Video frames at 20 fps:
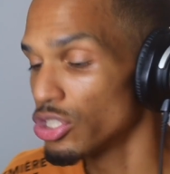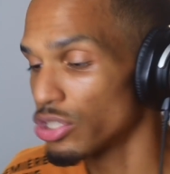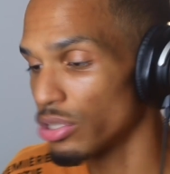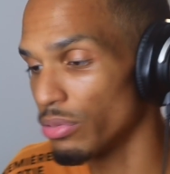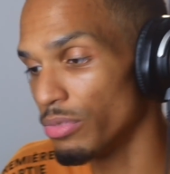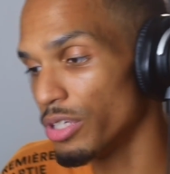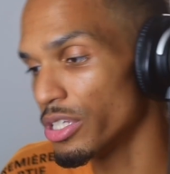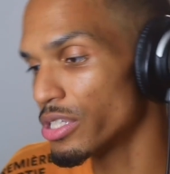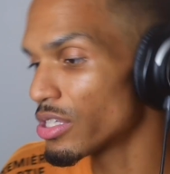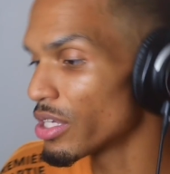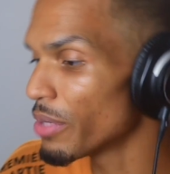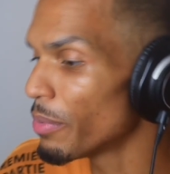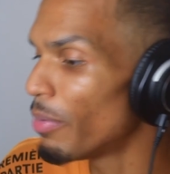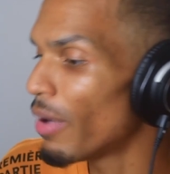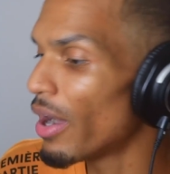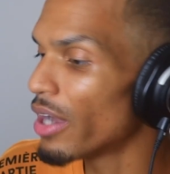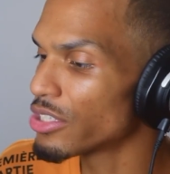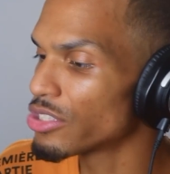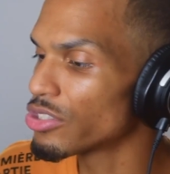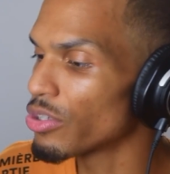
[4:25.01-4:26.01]
J'ai mis ce
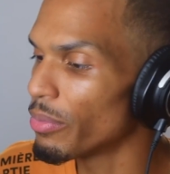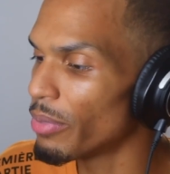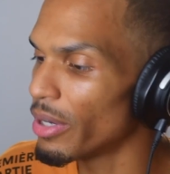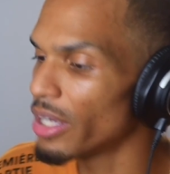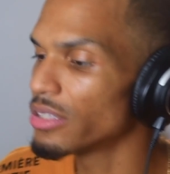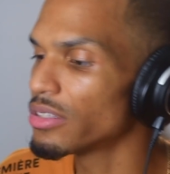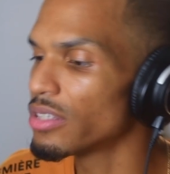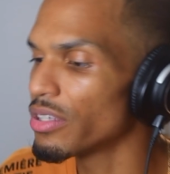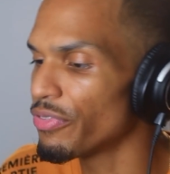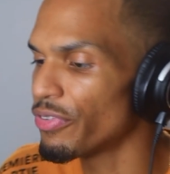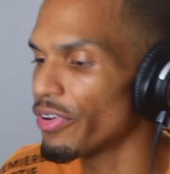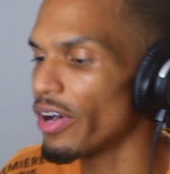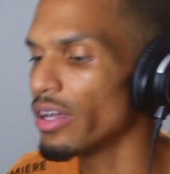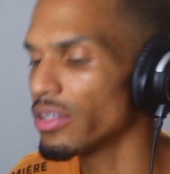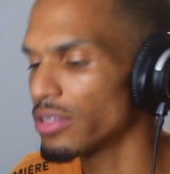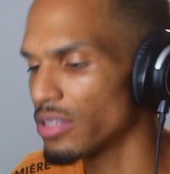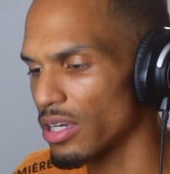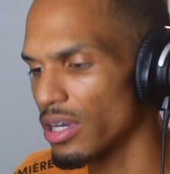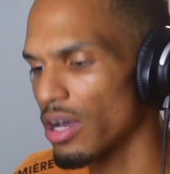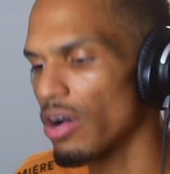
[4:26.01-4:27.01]
batch en bas tes
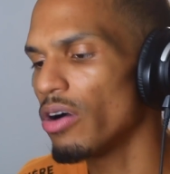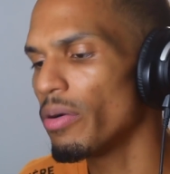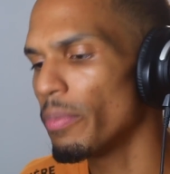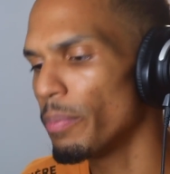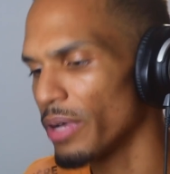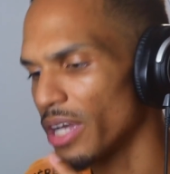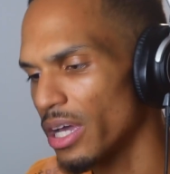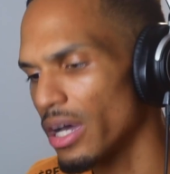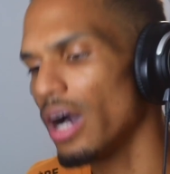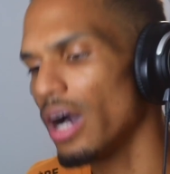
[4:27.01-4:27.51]
fat, tes comme